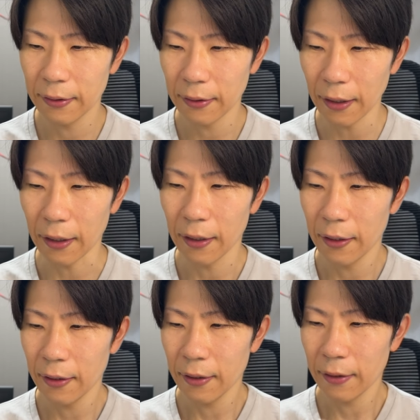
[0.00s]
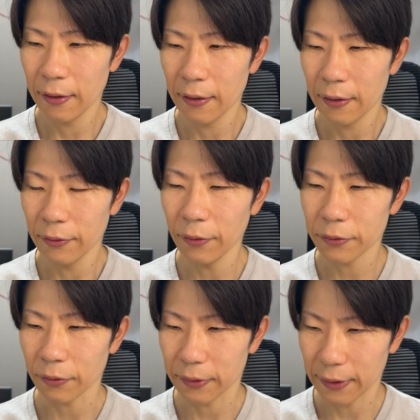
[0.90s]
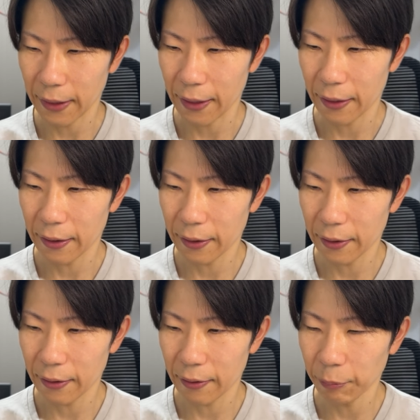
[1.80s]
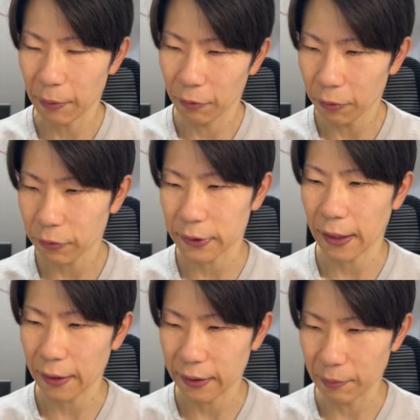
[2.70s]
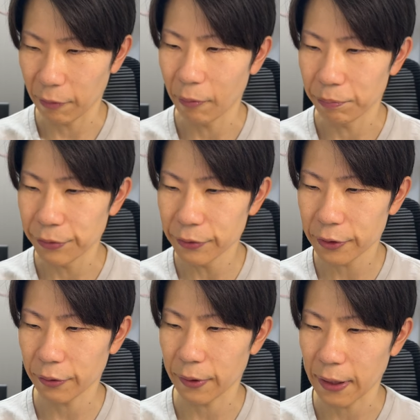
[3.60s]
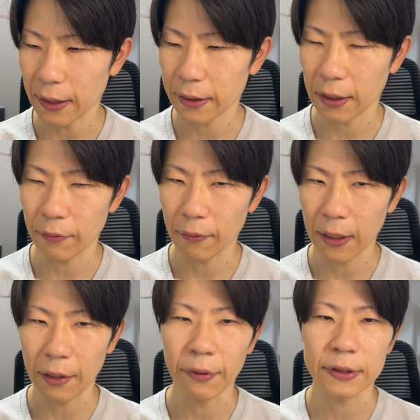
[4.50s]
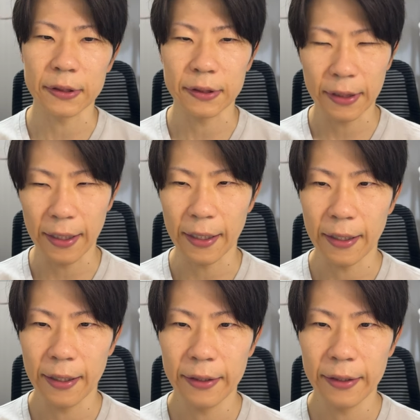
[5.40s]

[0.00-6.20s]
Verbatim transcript: あ、ノートって、まあノートじゃなくても文章に何かを表すって